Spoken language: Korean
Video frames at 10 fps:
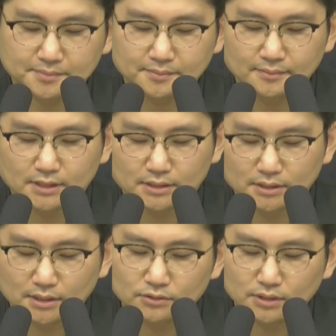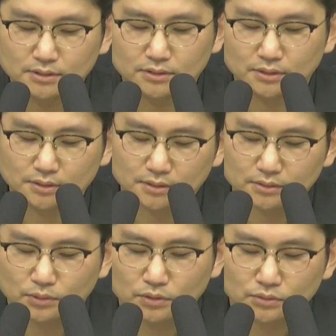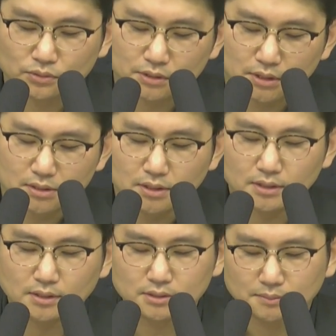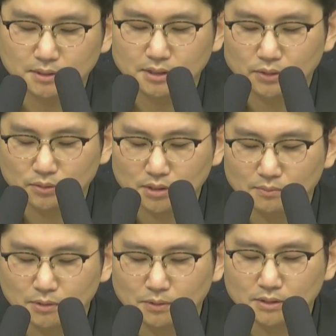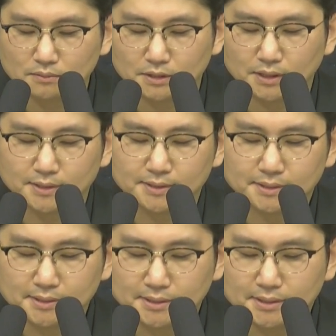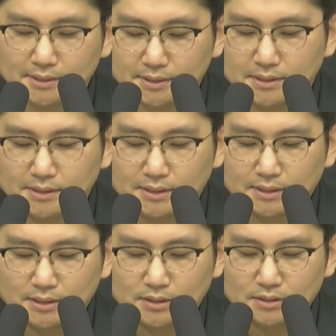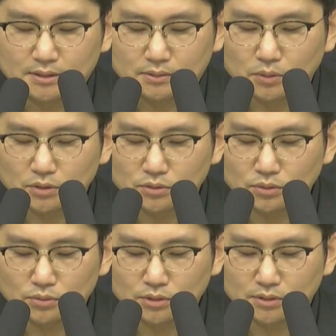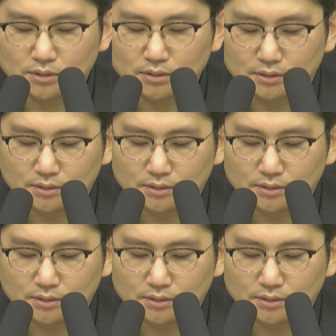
자, 지난주까지 저희는 고린도서 7장까지의 내용을 살펴보았습니다. 자, 고린도후서는